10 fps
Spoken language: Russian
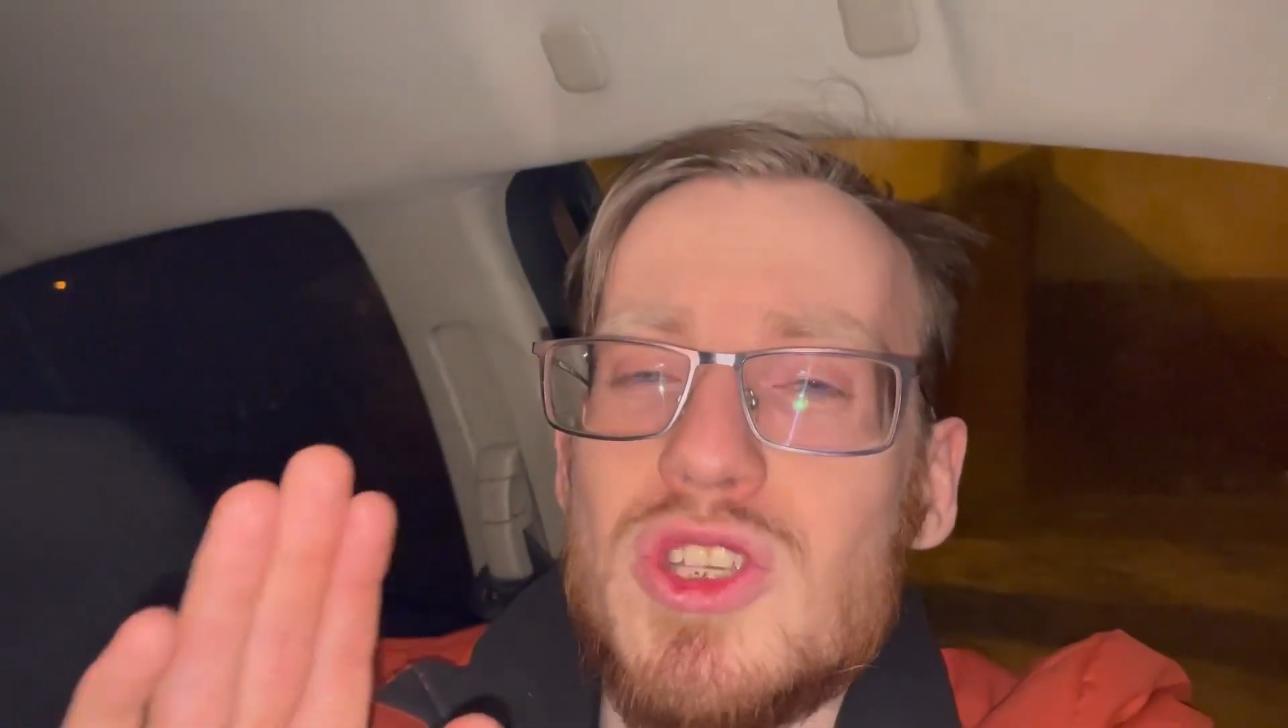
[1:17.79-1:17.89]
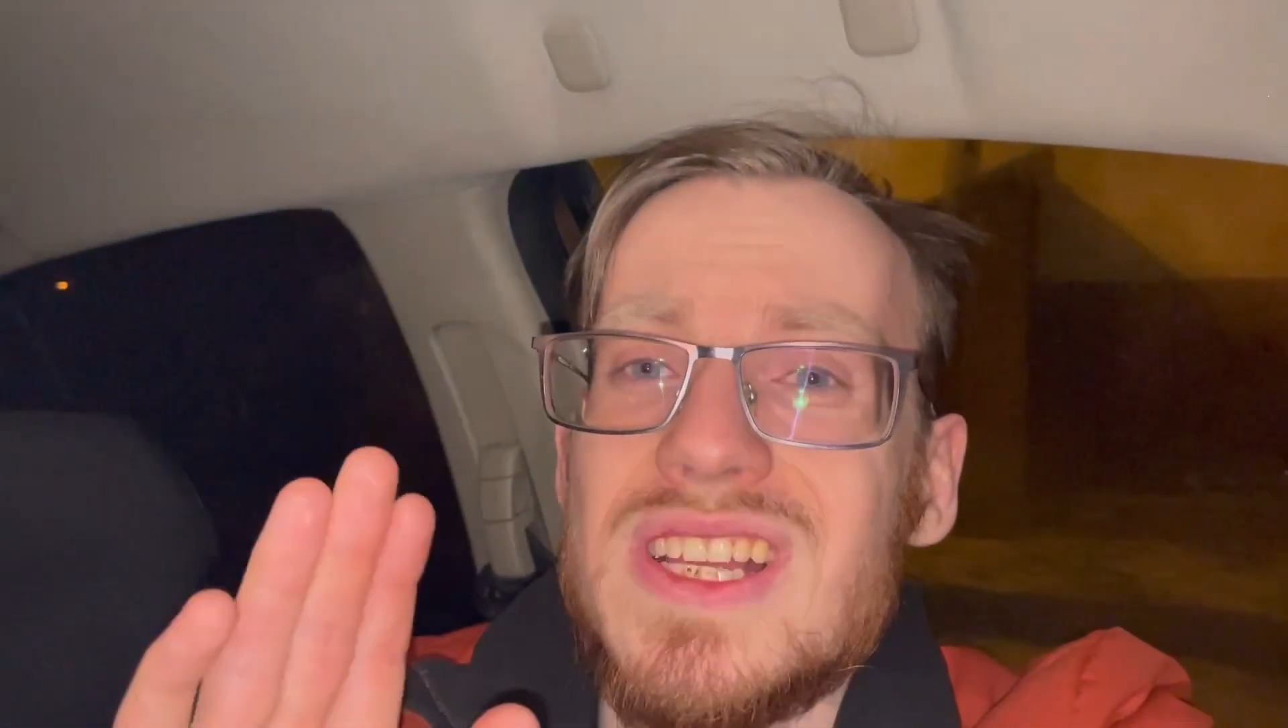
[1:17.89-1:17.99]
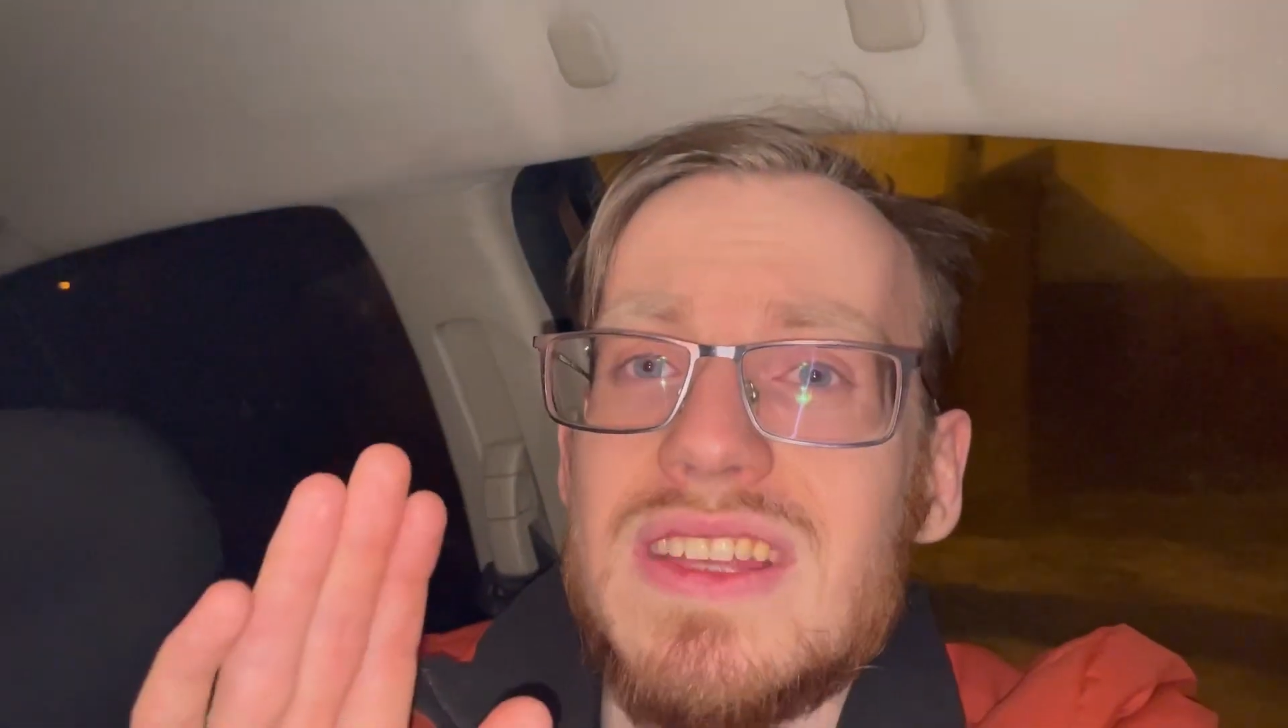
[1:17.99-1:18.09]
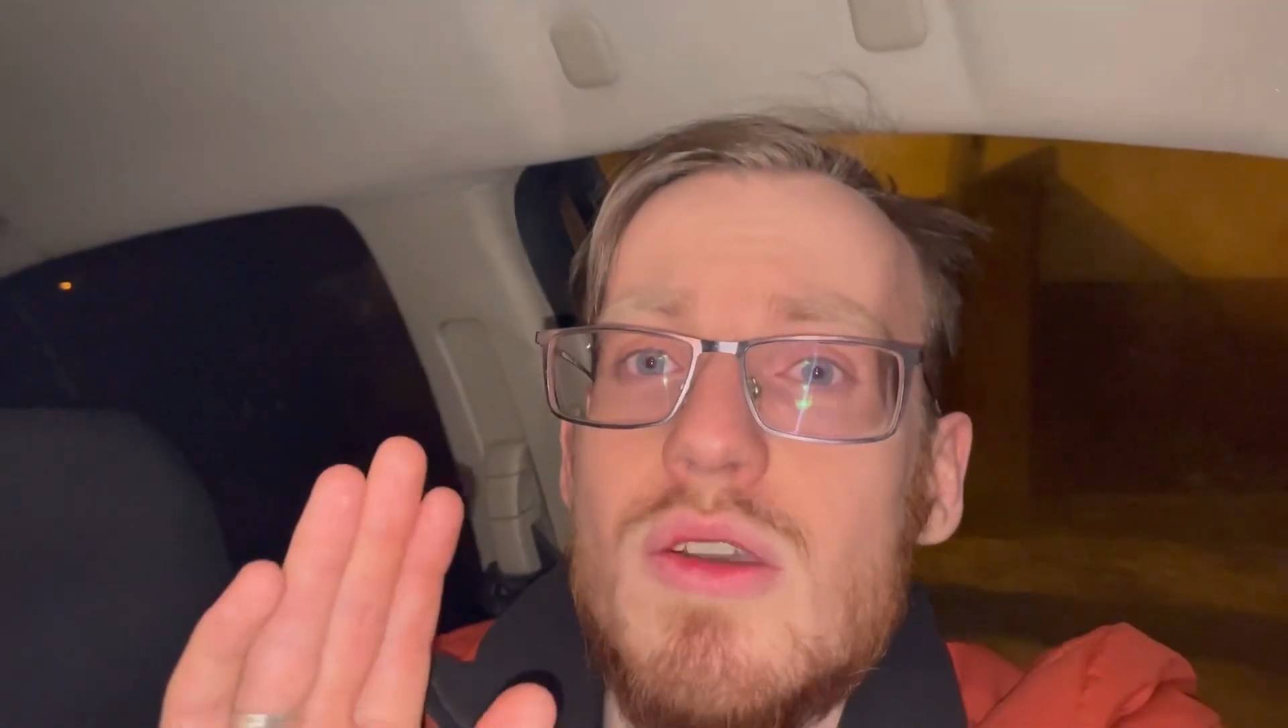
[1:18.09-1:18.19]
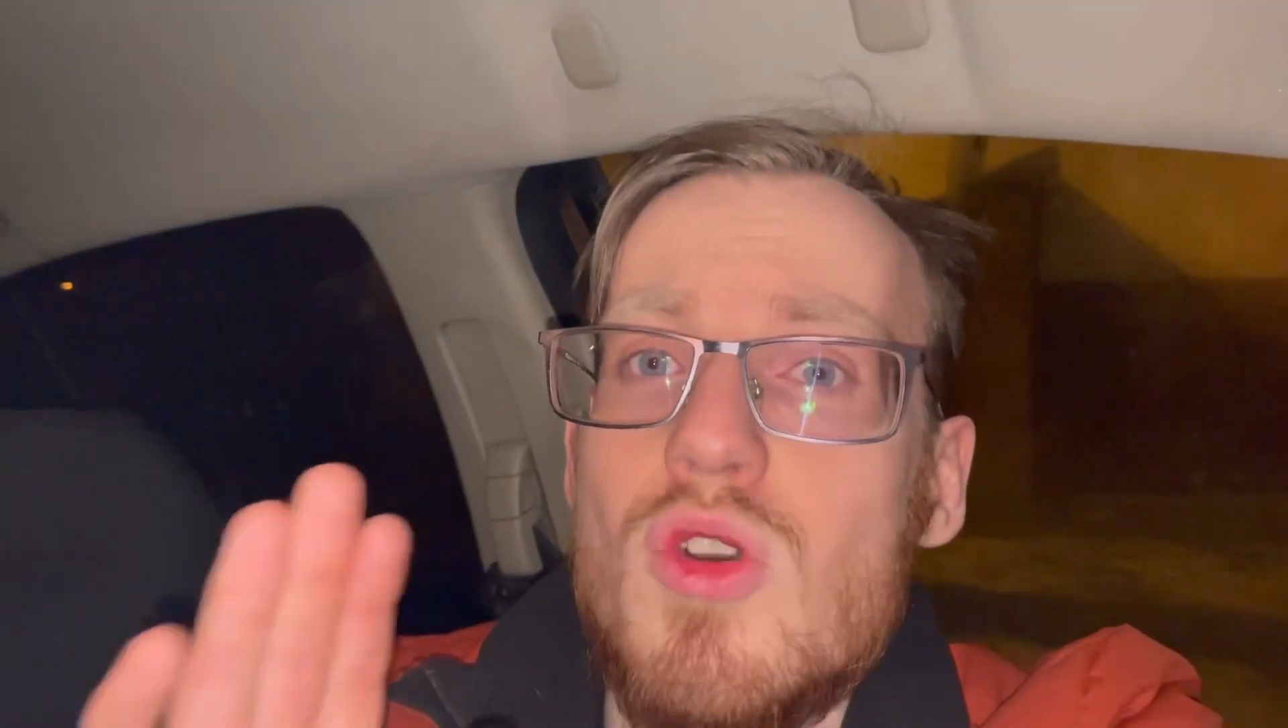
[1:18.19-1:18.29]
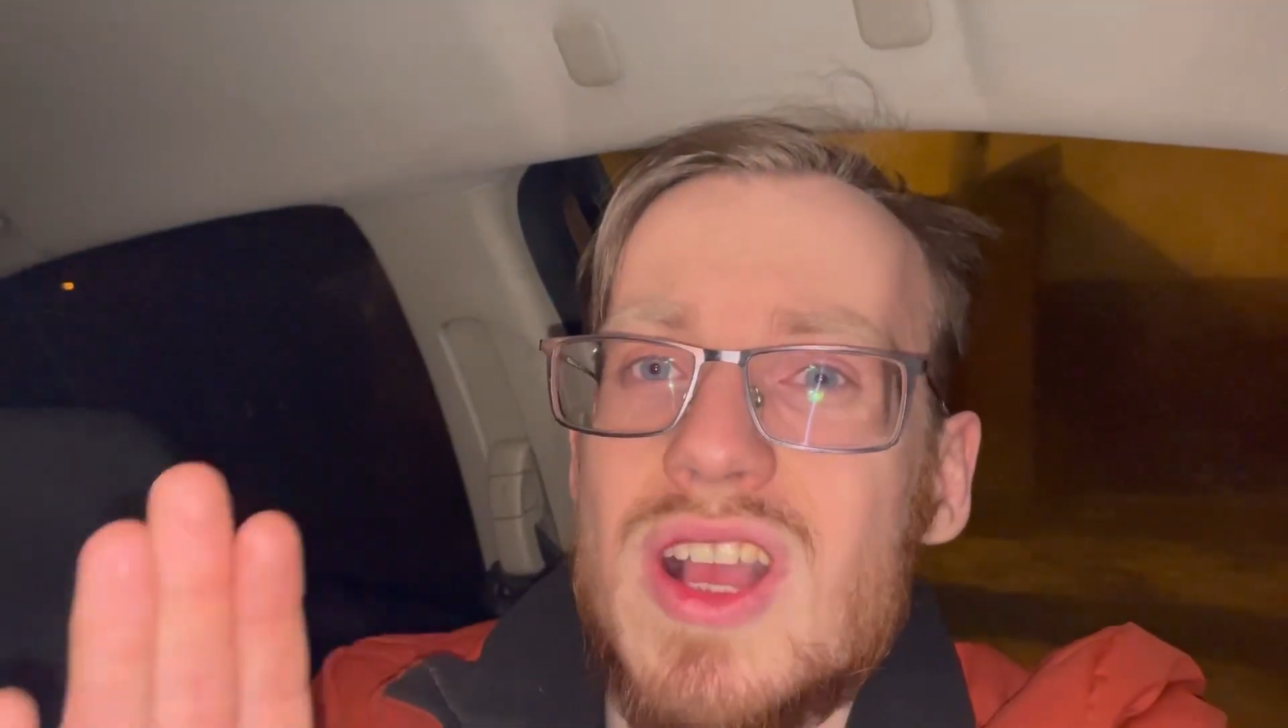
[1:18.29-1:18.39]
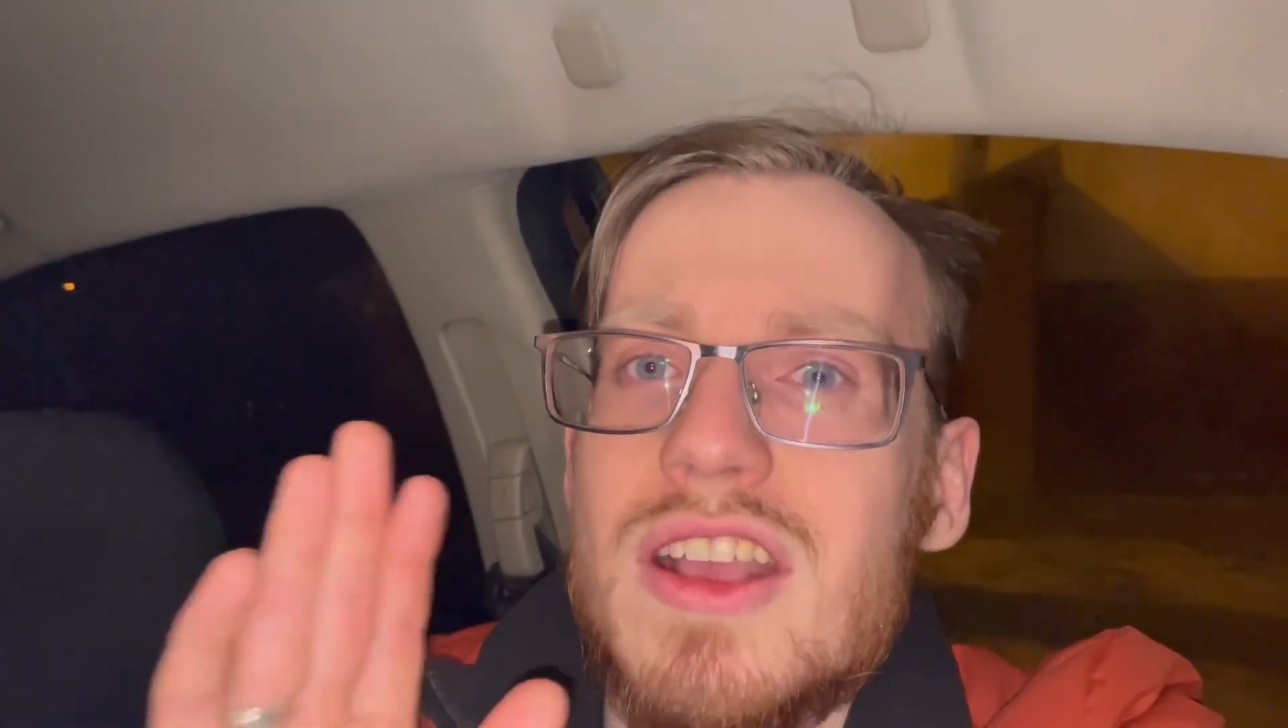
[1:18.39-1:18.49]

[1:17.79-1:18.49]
после того,